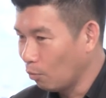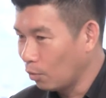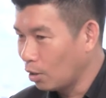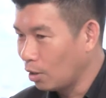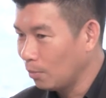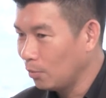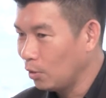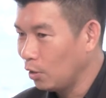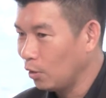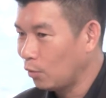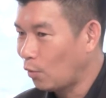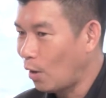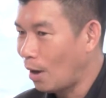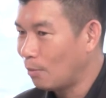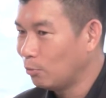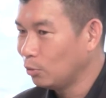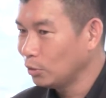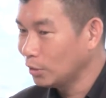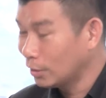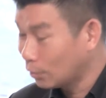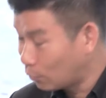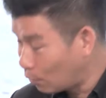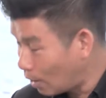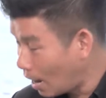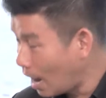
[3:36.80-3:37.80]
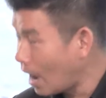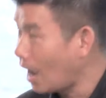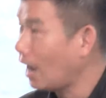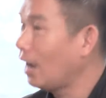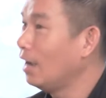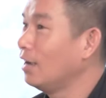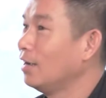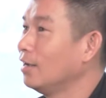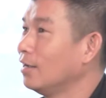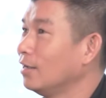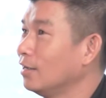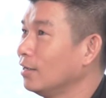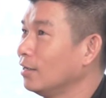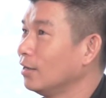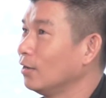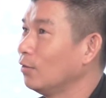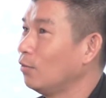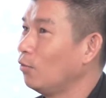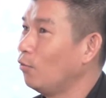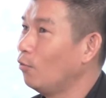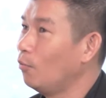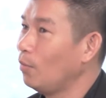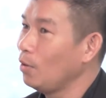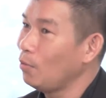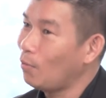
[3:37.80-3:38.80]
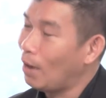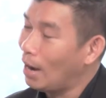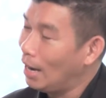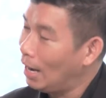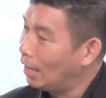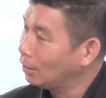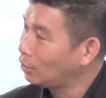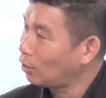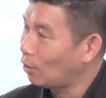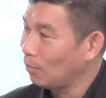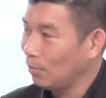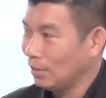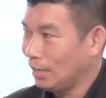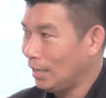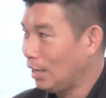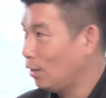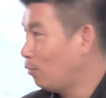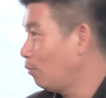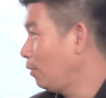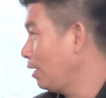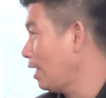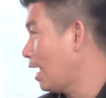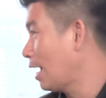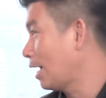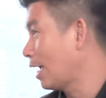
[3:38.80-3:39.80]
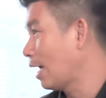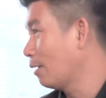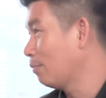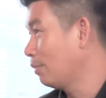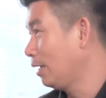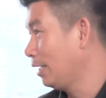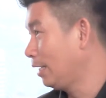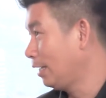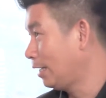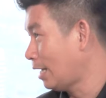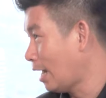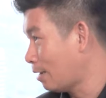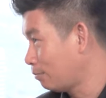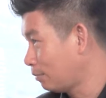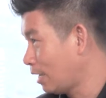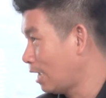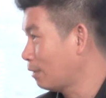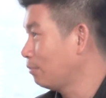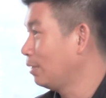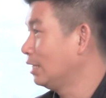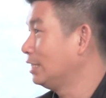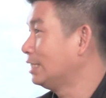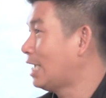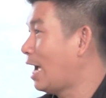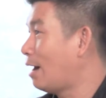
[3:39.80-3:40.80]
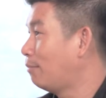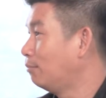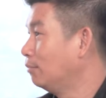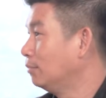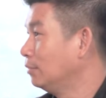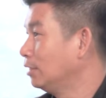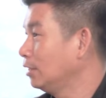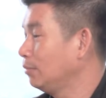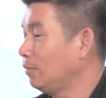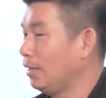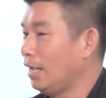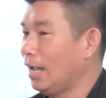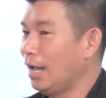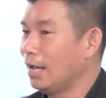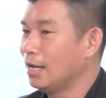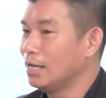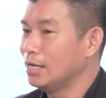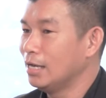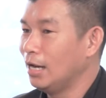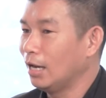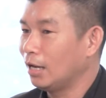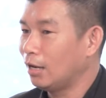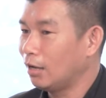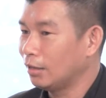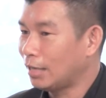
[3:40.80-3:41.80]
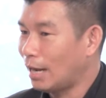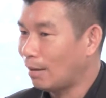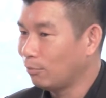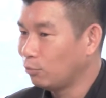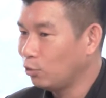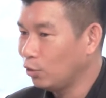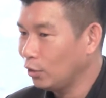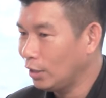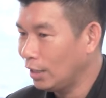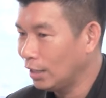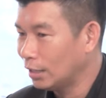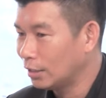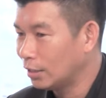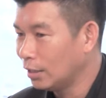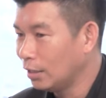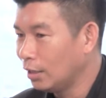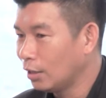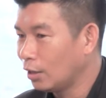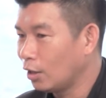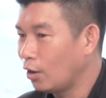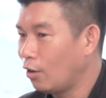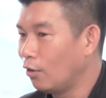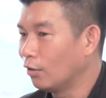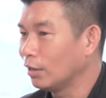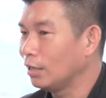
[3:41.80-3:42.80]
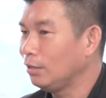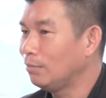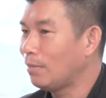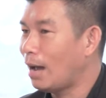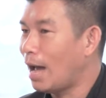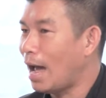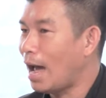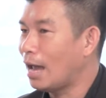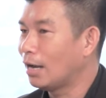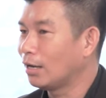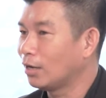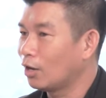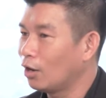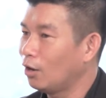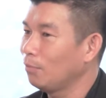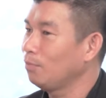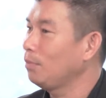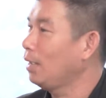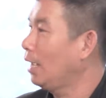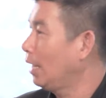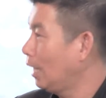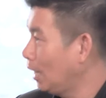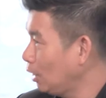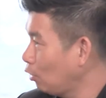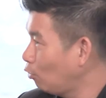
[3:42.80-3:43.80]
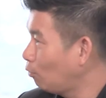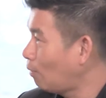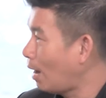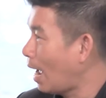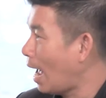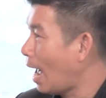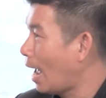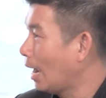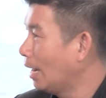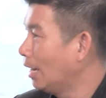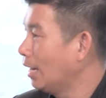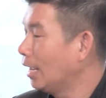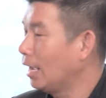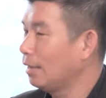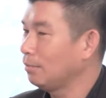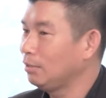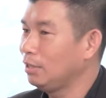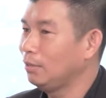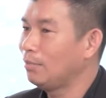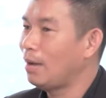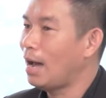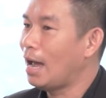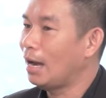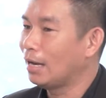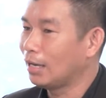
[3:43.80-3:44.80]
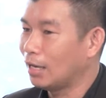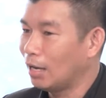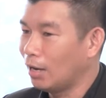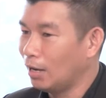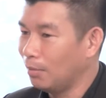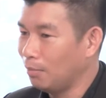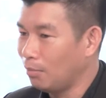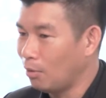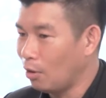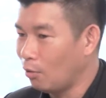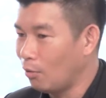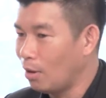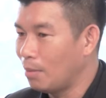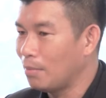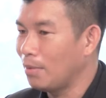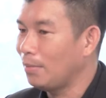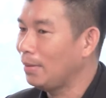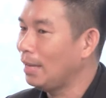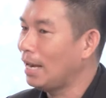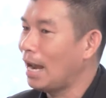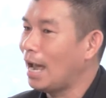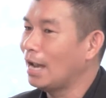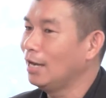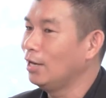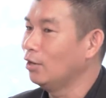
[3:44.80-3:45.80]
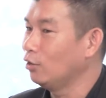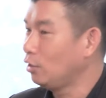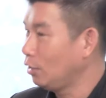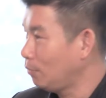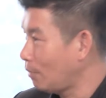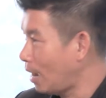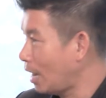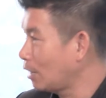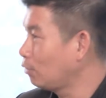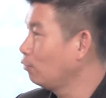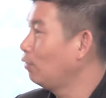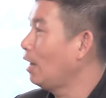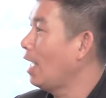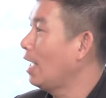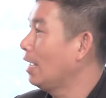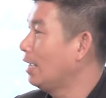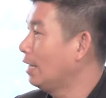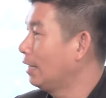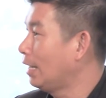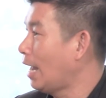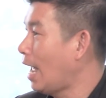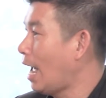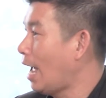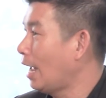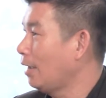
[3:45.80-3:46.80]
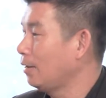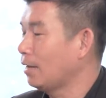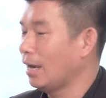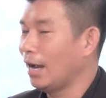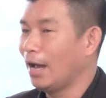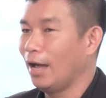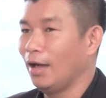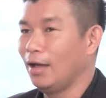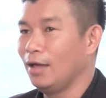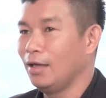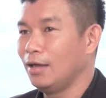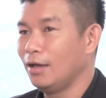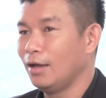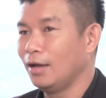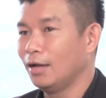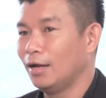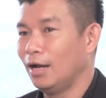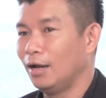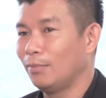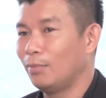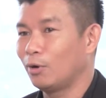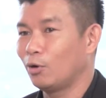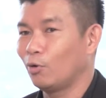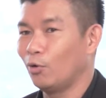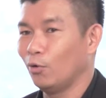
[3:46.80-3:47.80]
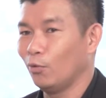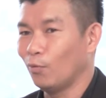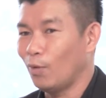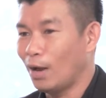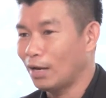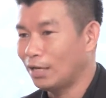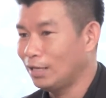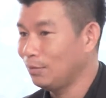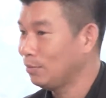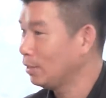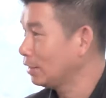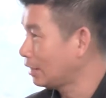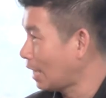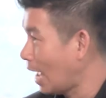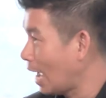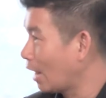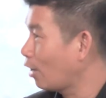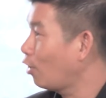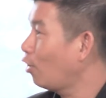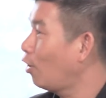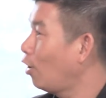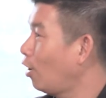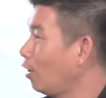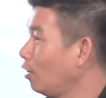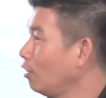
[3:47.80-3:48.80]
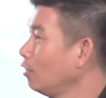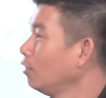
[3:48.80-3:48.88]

ก็มีความรู้สึกว่าโอ้ไม่ไหวแล้วต่อไปนี้เราไม่อยากกลับไปทำงานประจำใช่ไหมฮะแล้วก็ทำธุรกิจของที่บ้านก็เปลี่ยนนโยบายนะครับที่บ้านก็บอกว่าไม่เป็นไรเดี๋ยวที่บ้านดูแลเองได้แล้วปรากฏว่าที่ปรึกษาก็